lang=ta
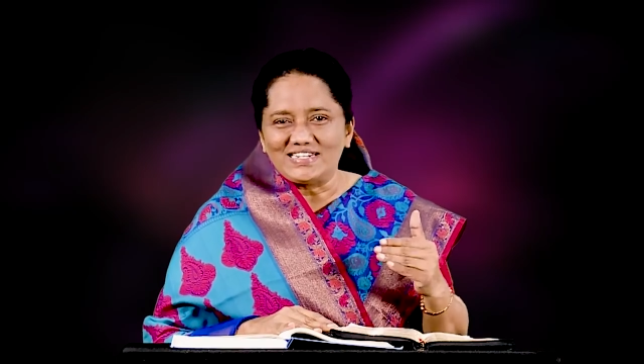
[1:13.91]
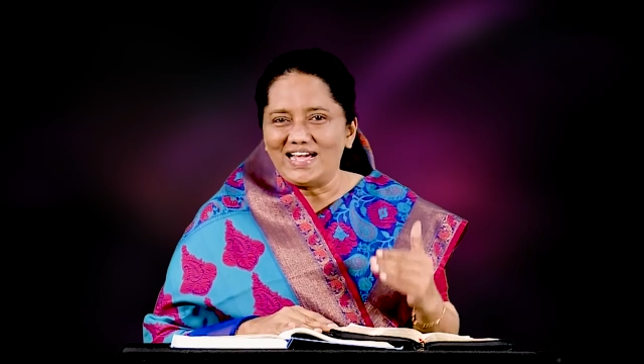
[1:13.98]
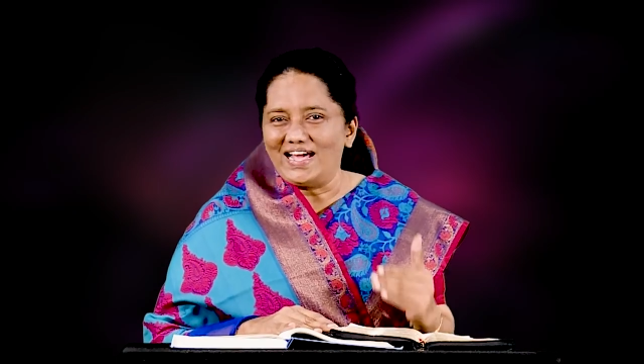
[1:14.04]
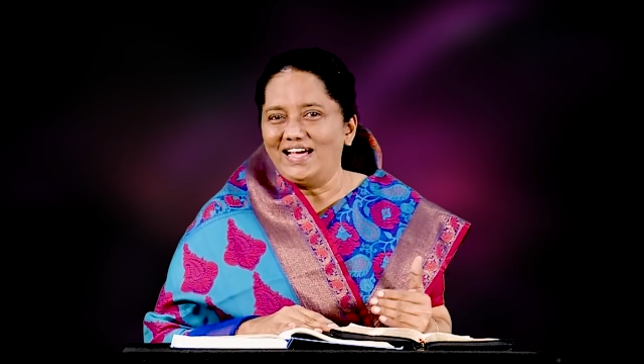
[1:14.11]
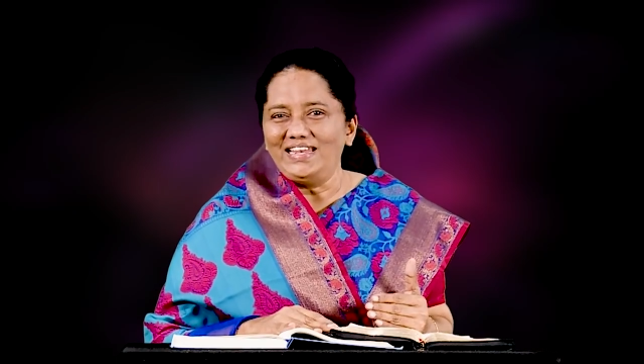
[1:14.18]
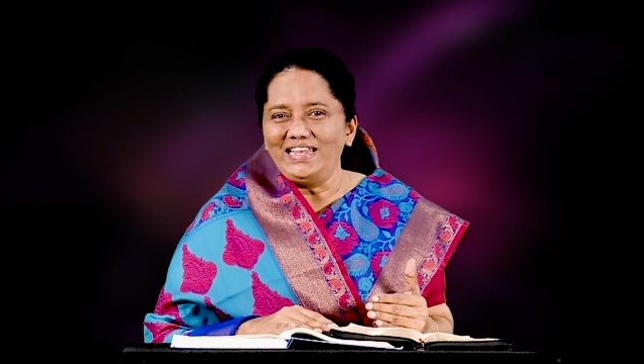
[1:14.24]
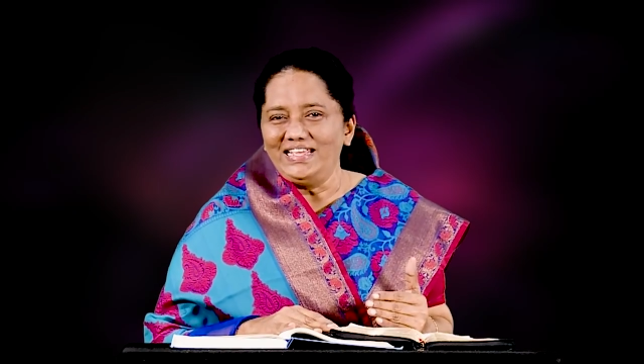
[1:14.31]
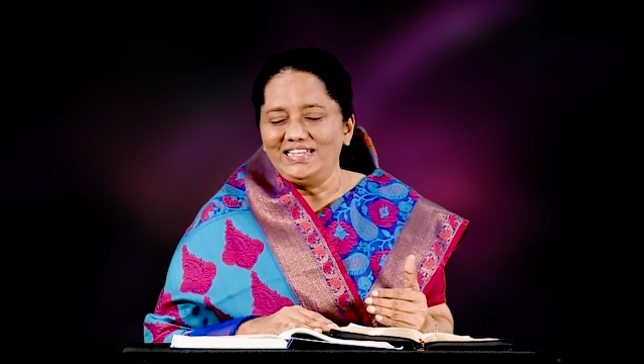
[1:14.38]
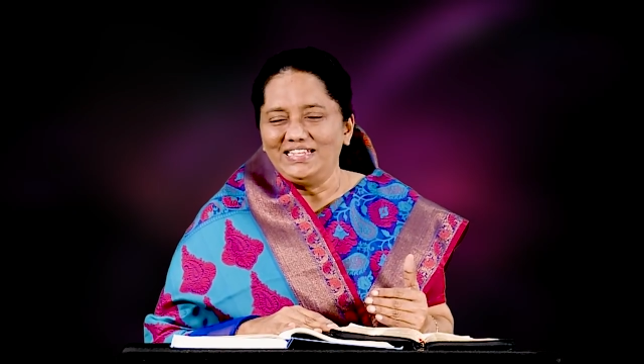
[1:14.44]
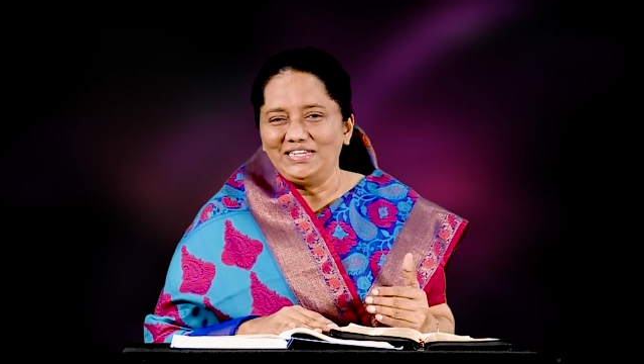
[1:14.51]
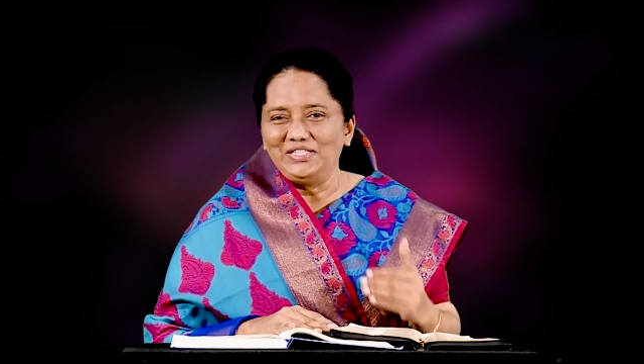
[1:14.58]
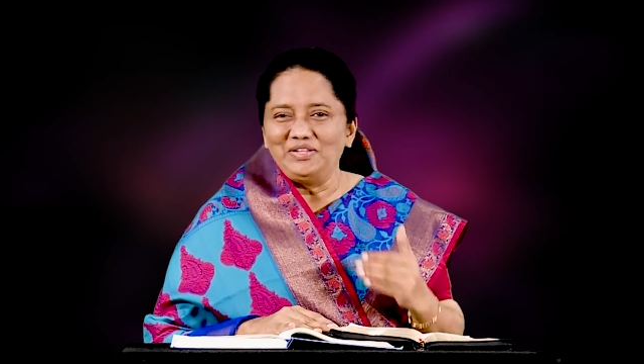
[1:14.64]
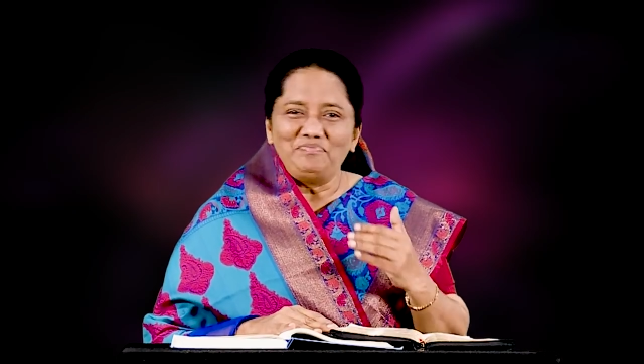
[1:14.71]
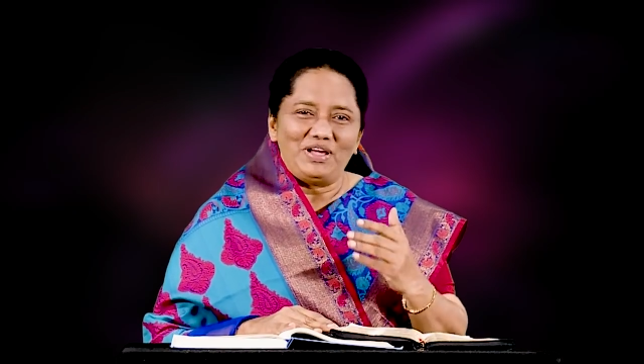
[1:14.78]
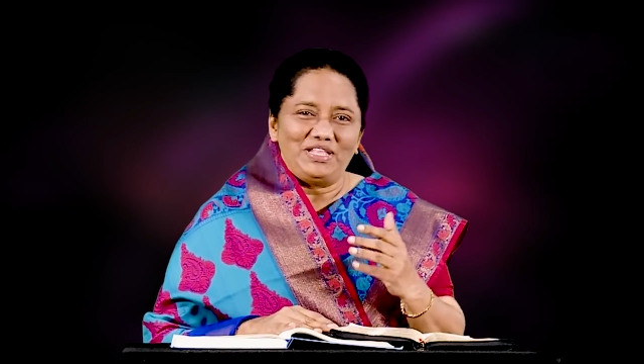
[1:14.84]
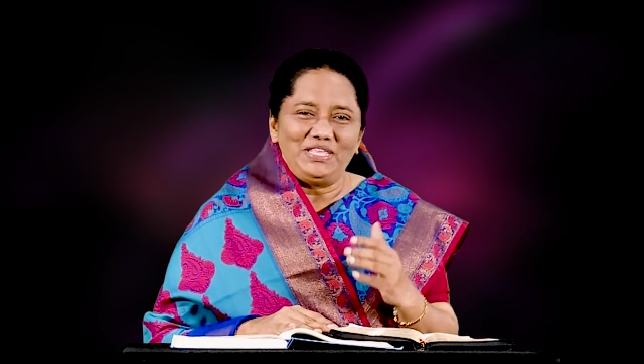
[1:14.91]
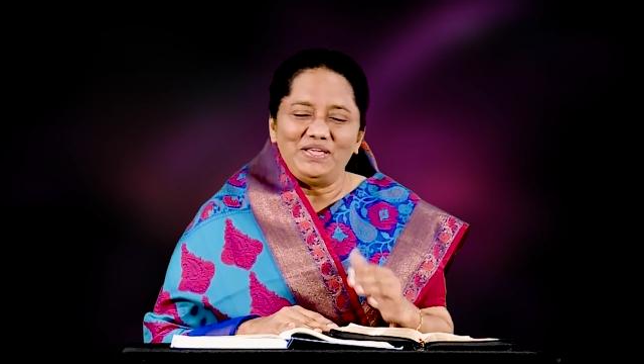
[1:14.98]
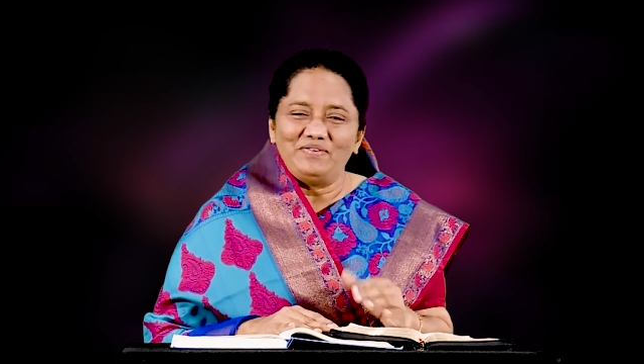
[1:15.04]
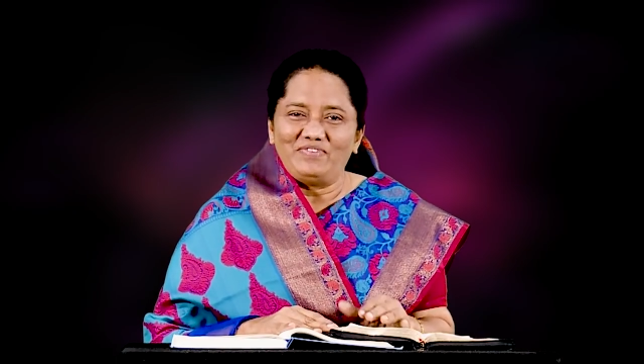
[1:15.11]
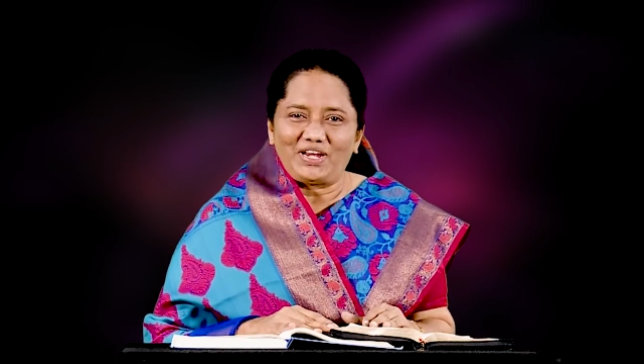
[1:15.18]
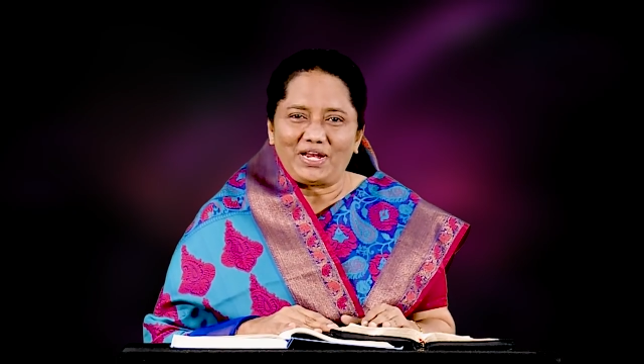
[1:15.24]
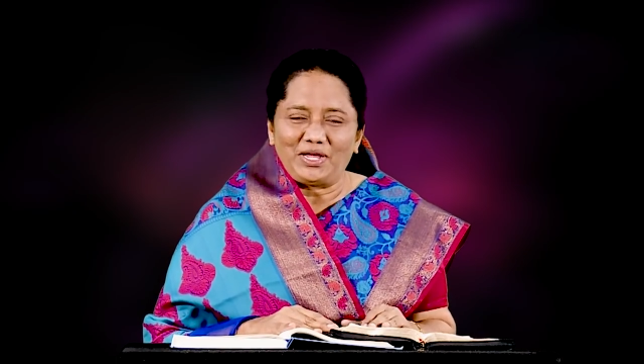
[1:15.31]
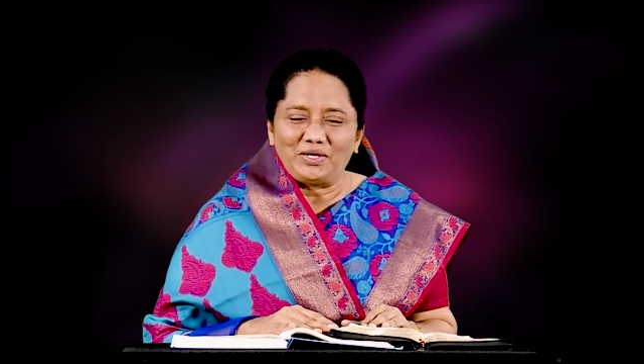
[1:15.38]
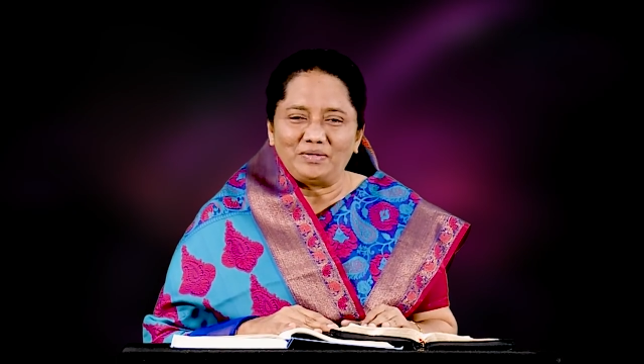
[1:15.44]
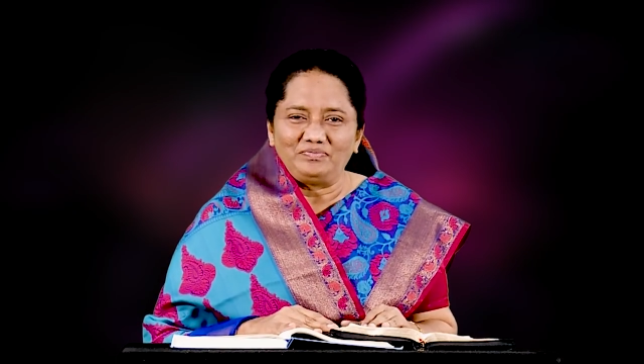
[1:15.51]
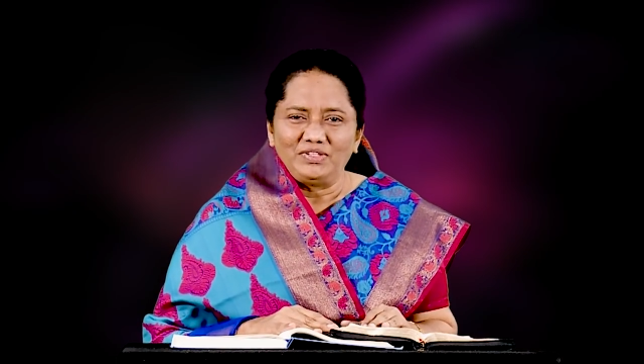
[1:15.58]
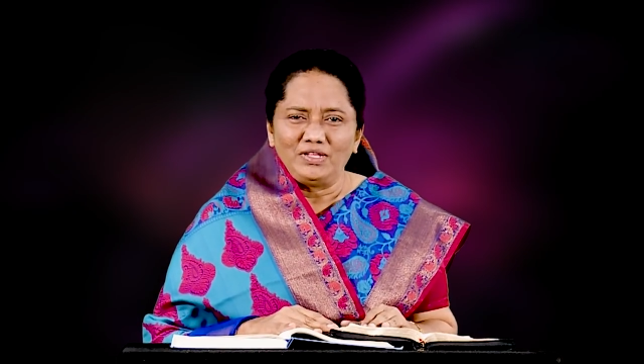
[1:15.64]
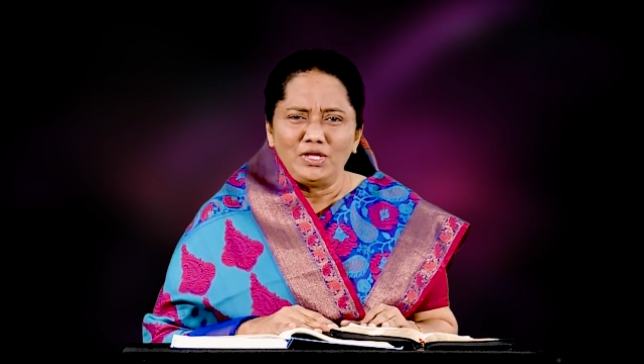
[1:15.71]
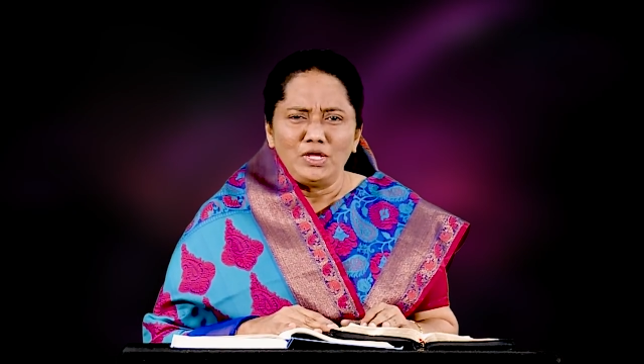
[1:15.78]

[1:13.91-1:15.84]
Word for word: காலையிலிருந்து மதியம் வரைக்கும்